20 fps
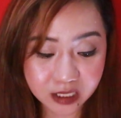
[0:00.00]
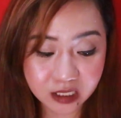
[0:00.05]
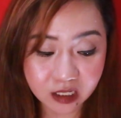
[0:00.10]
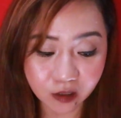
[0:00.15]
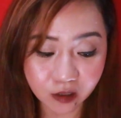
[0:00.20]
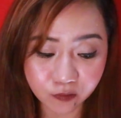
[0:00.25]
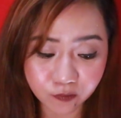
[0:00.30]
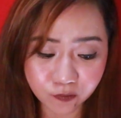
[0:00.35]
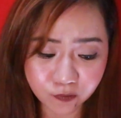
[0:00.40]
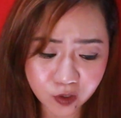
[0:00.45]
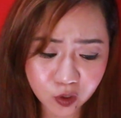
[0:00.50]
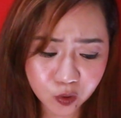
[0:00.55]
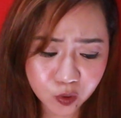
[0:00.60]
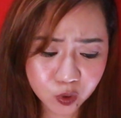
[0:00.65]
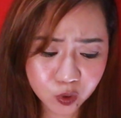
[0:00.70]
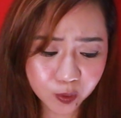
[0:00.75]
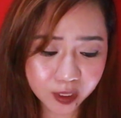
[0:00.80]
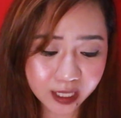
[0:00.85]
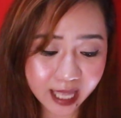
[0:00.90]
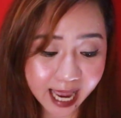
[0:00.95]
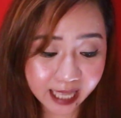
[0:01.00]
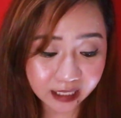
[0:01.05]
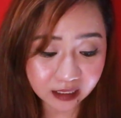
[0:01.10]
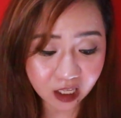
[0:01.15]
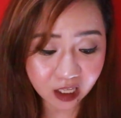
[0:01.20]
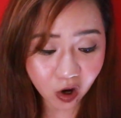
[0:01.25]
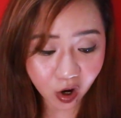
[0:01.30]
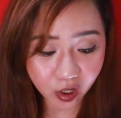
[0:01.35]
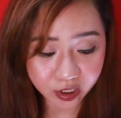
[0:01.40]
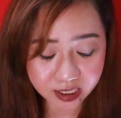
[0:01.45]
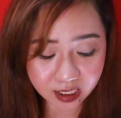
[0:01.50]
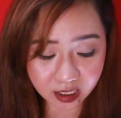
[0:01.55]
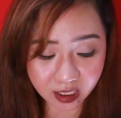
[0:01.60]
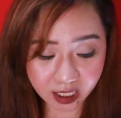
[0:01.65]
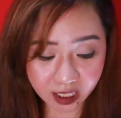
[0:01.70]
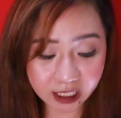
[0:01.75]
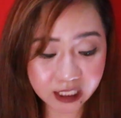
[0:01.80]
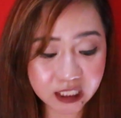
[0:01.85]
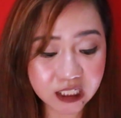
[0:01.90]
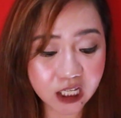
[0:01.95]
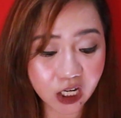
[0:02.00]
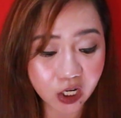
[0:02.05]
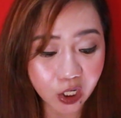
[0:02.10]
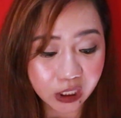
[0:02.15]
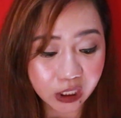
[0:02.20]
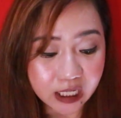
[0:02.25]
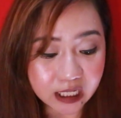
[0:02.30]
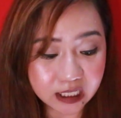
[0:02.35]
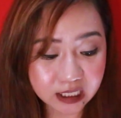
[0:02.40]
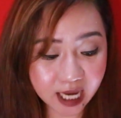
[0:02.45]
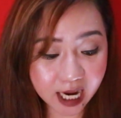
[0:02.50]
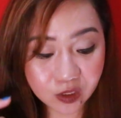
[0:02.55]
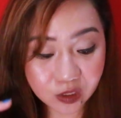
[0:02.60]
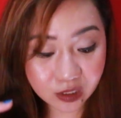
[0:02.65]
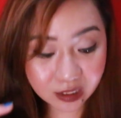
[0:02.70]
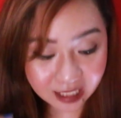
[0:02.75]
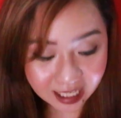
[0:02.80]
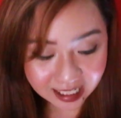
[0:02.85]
is infused with antioxidants that are designed,